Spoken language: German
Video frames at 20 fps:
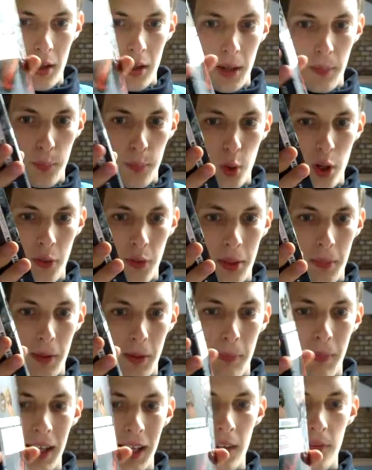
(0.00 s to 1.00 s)
ein Buch aus dem
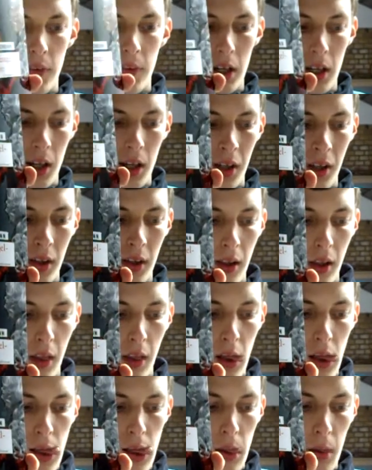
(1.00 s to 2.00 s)
Gmeiner Verlag.
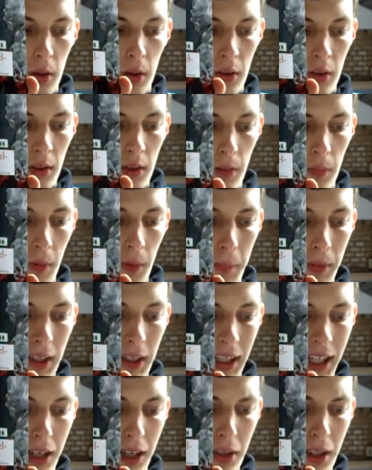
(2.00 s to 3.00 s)
Es war mit
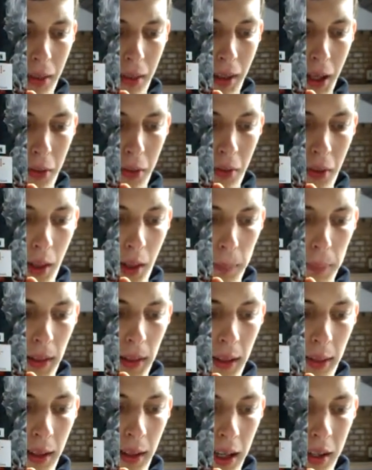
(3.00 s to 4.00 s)

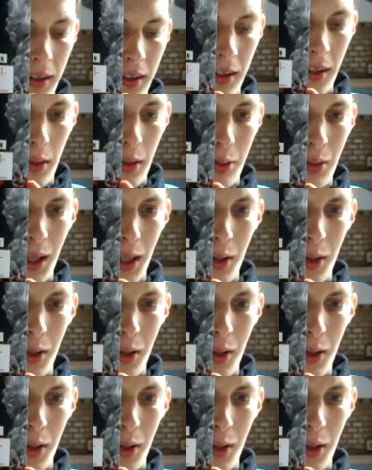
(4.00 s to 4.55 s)
376 Seiten das